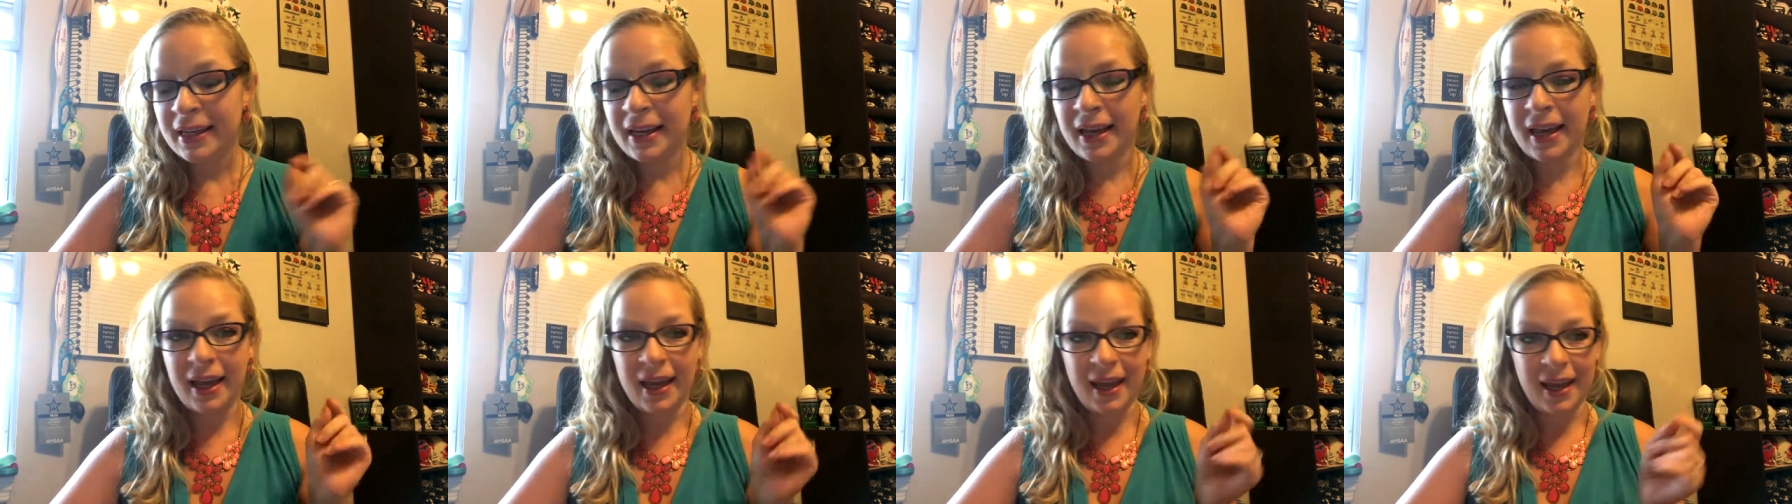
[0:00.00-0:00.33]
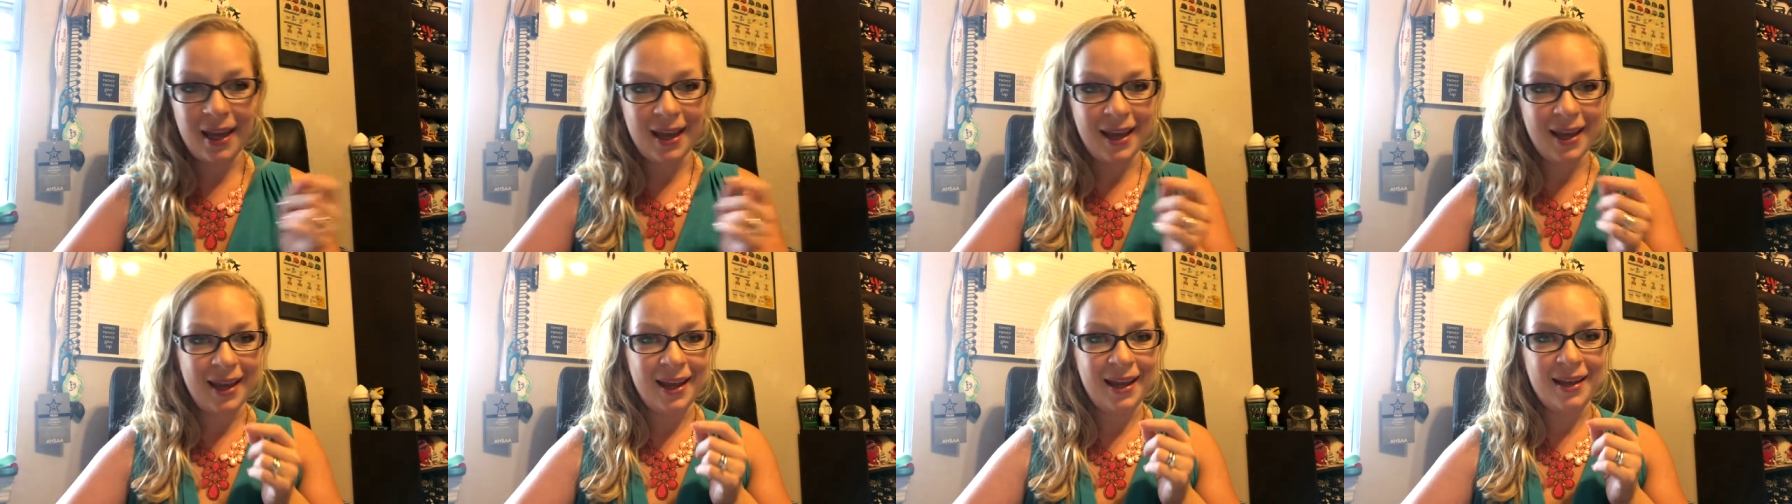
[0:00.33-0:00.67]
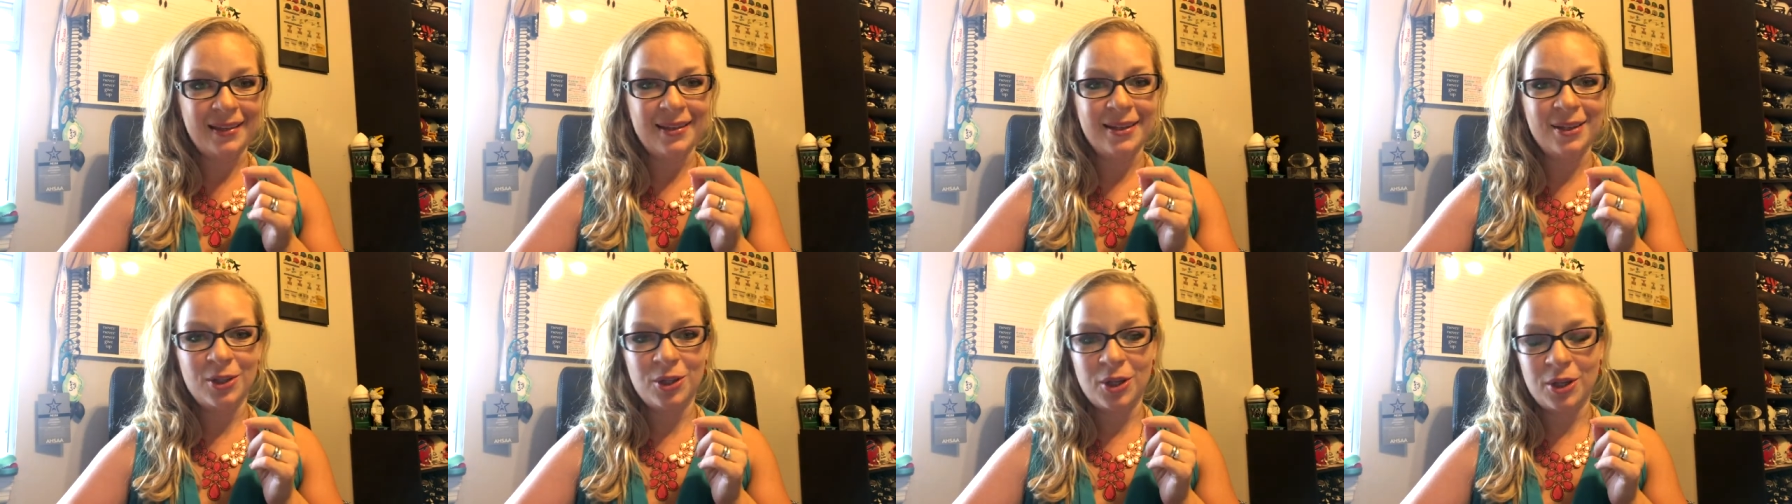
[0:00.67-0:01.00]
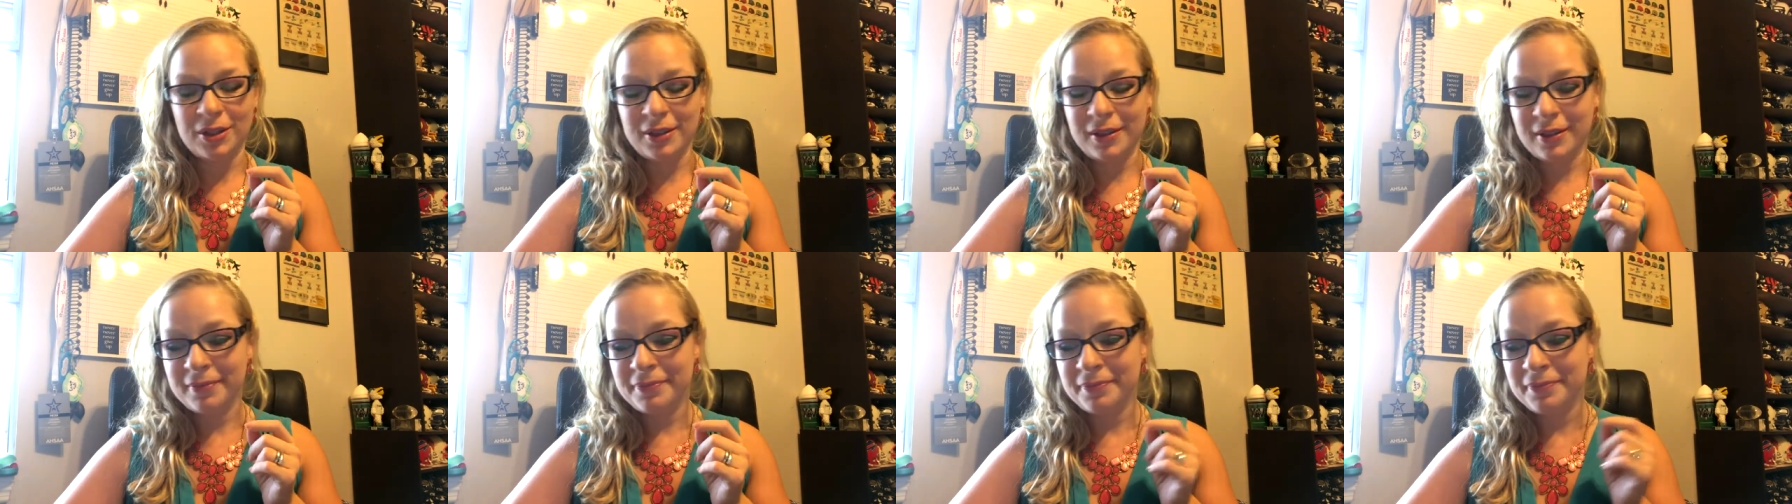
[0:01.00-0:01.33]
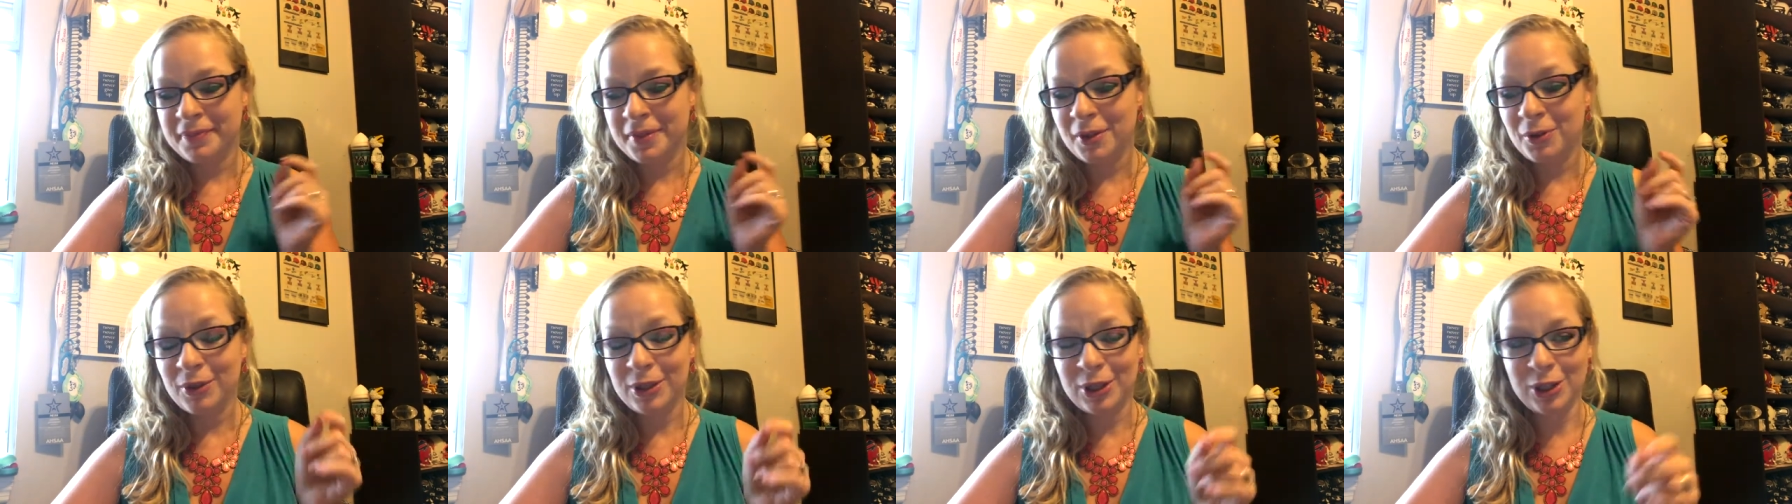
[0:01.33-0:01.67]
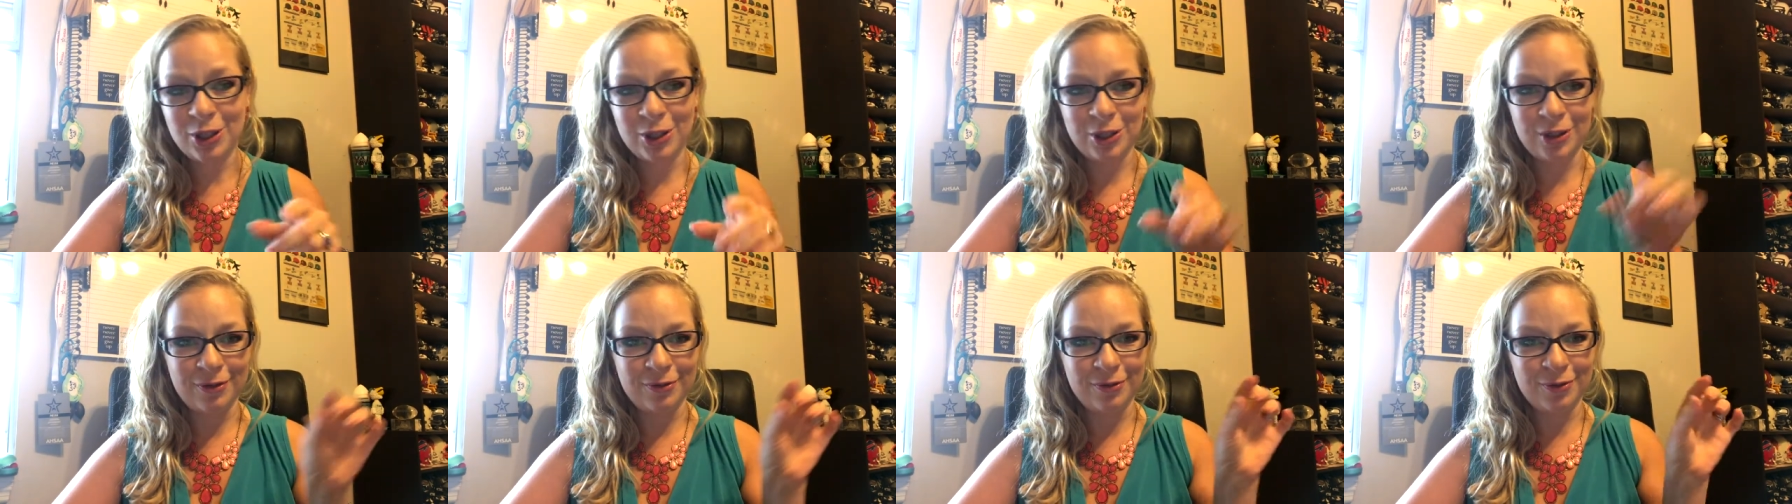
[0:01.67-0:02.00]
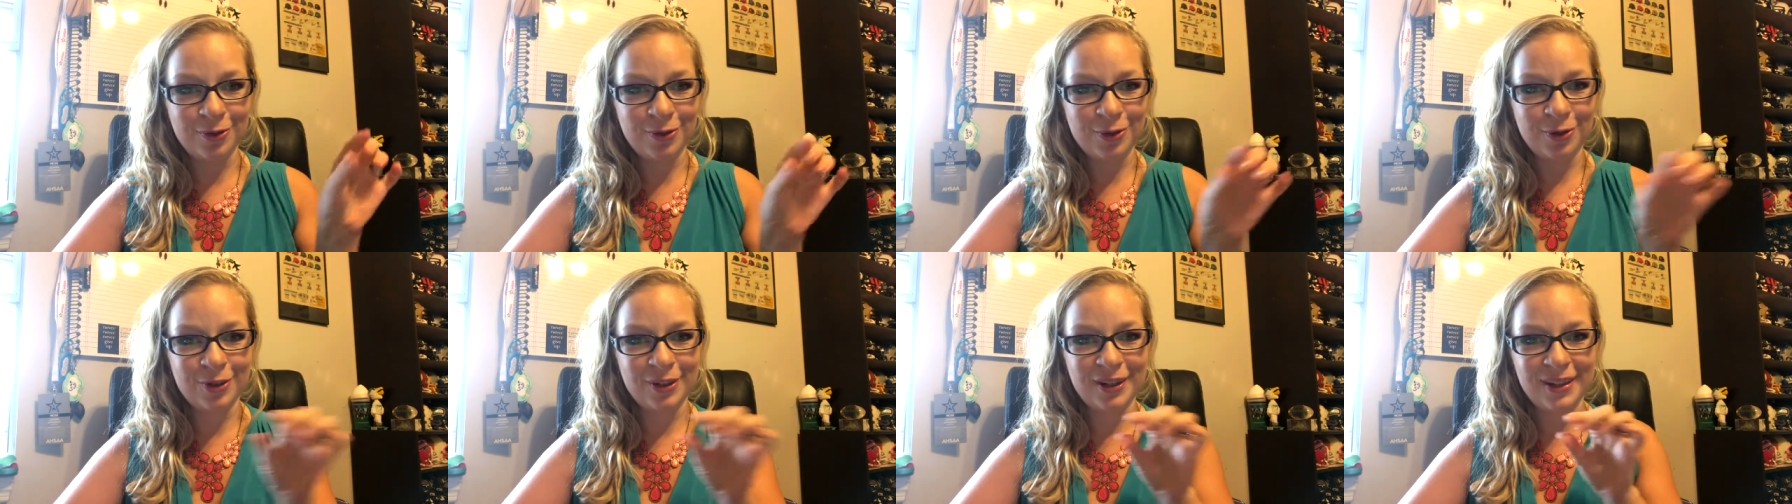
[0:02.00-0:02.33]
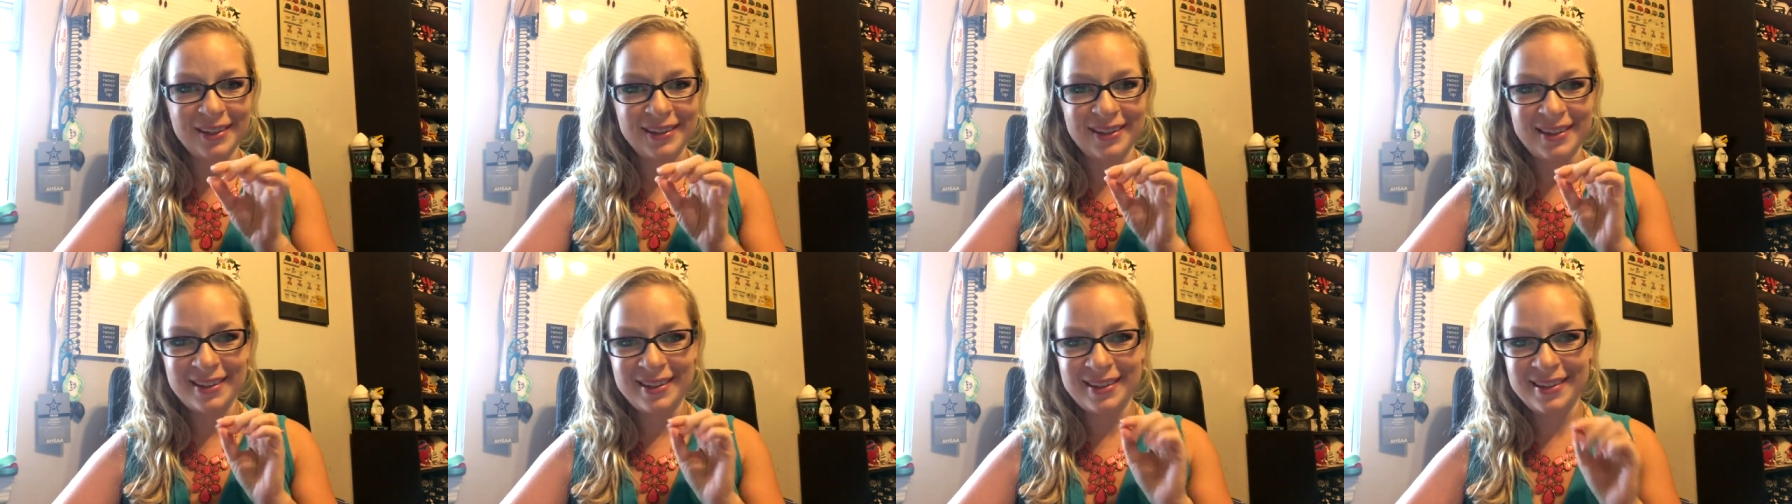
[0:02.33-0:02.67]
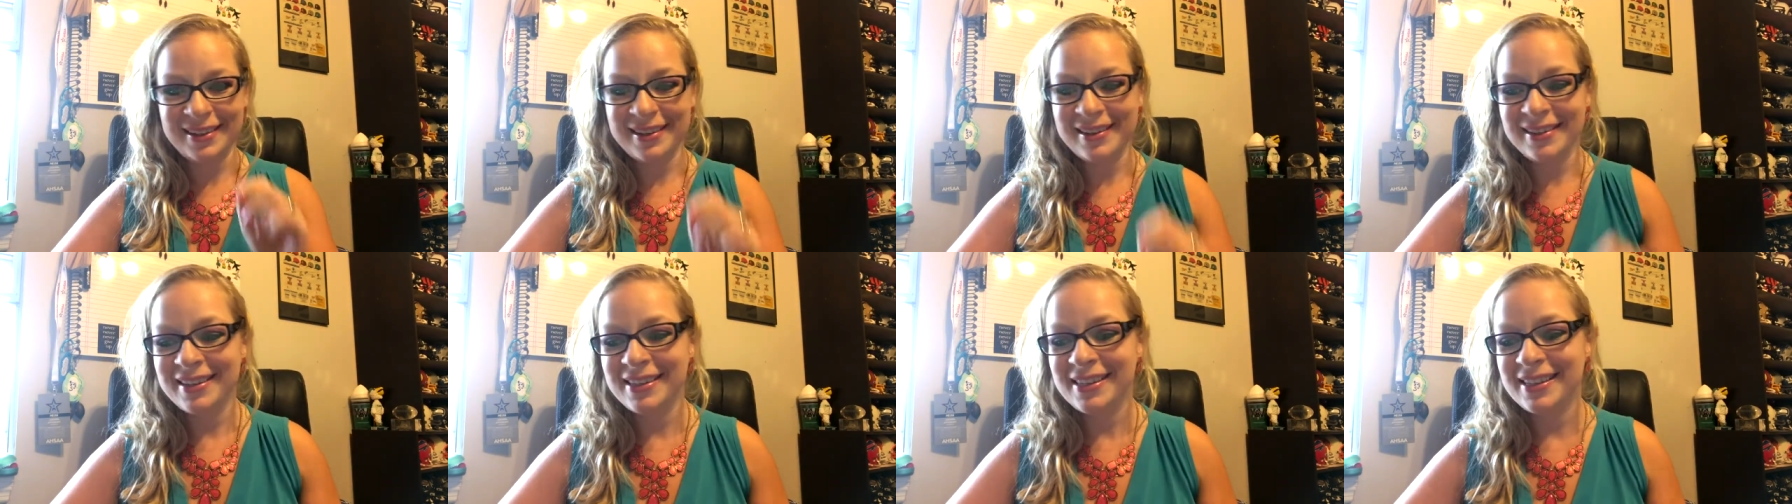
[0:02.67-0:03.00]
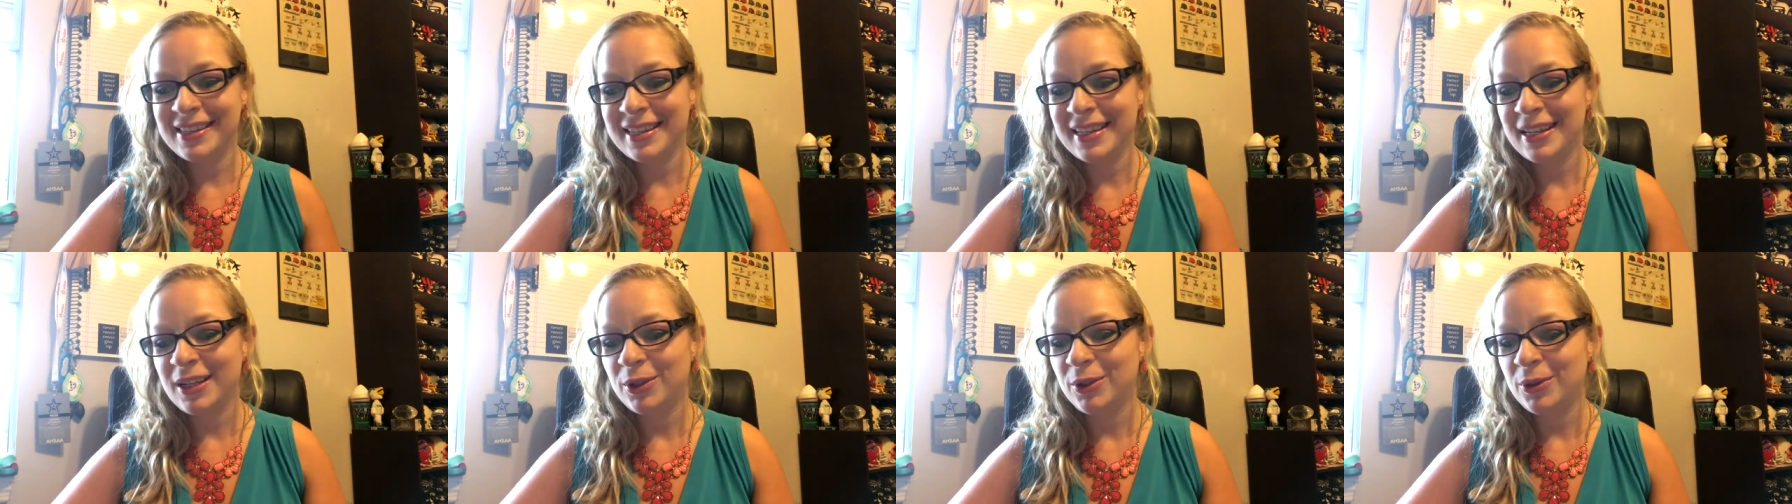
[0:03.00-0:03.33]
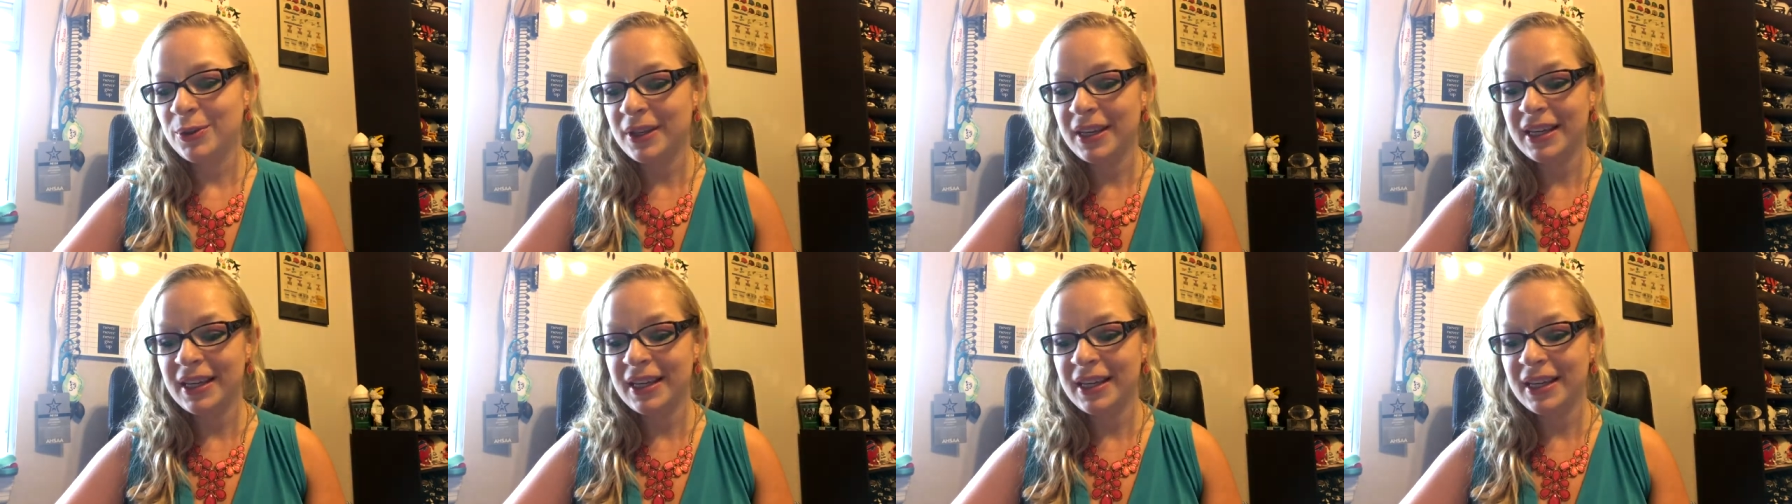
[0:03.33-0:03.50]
é, legenda, não legenda, vou colocar aqui escrito